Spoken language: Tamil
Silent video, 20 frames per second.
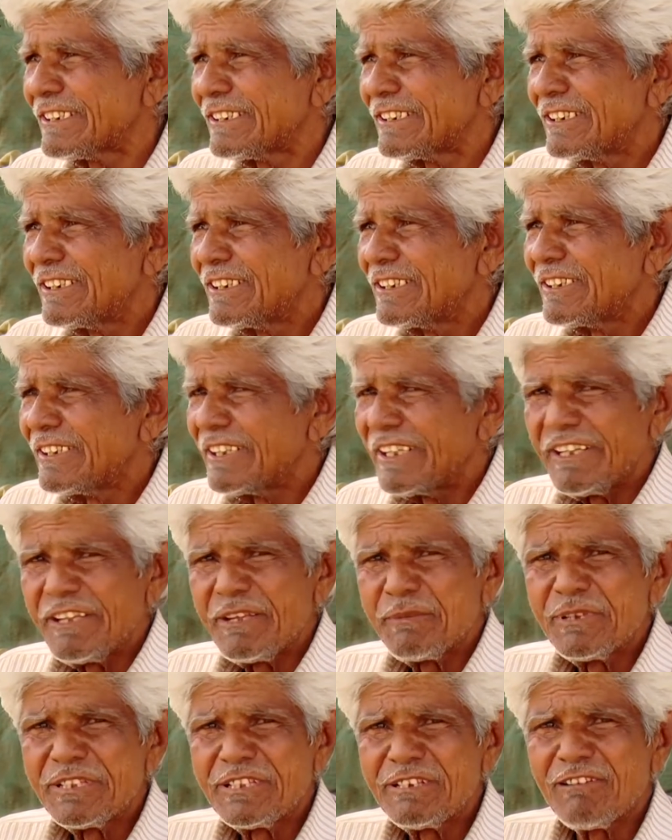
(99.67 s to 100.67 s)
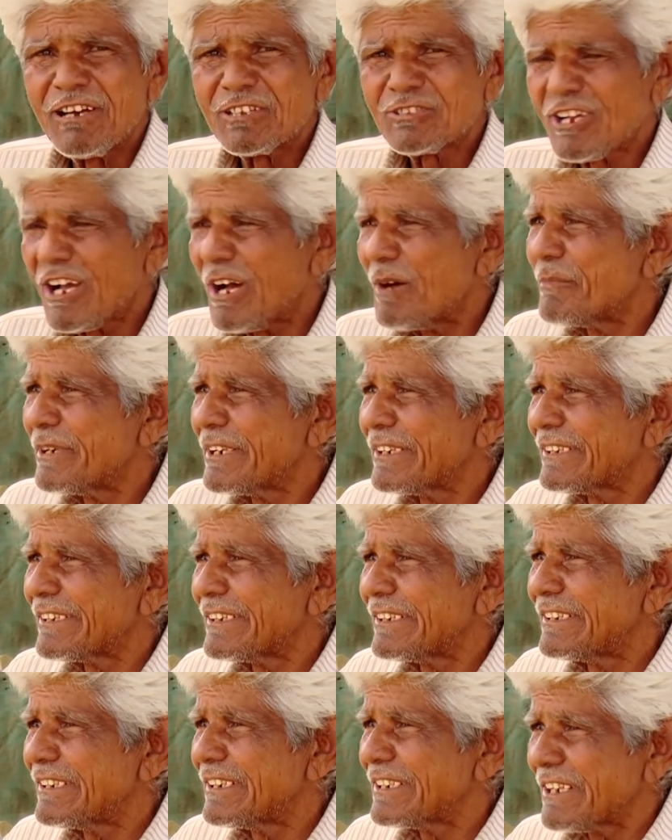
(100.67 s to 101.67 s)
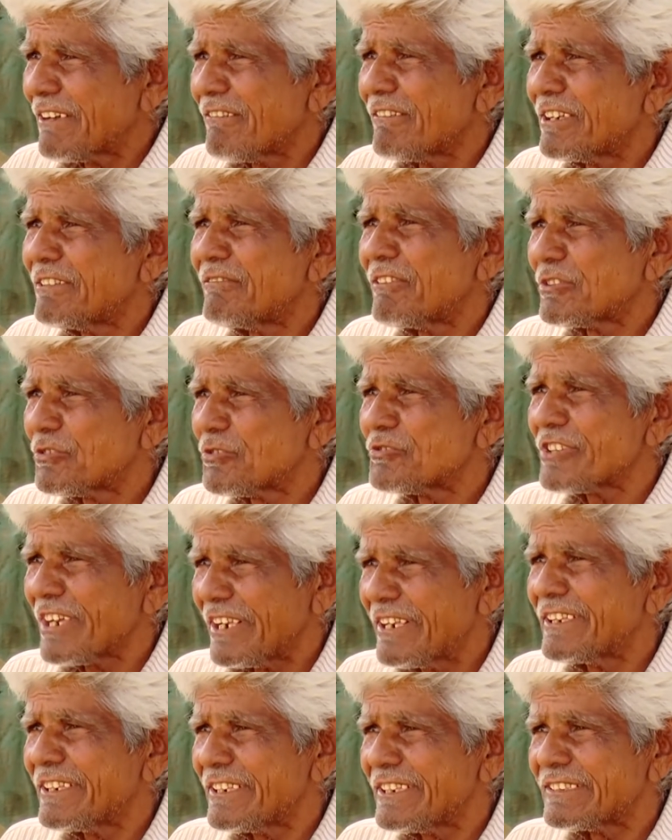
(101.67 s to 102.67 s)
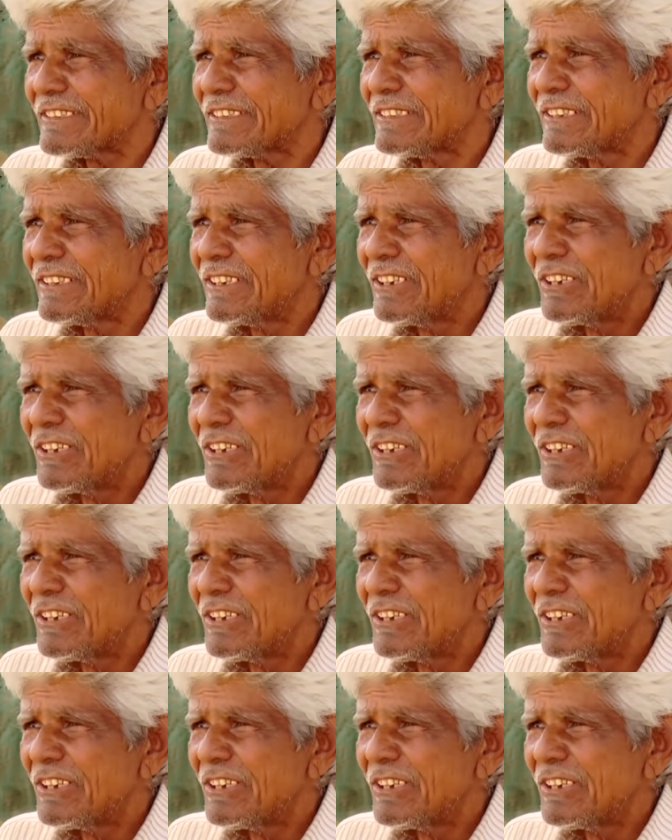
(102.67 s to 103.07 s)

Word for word: ட்ரம்ப் வருகிறார் நரேந்திர மோடி வருகிறார் அதனால் தான் இப்படியெல்லாம்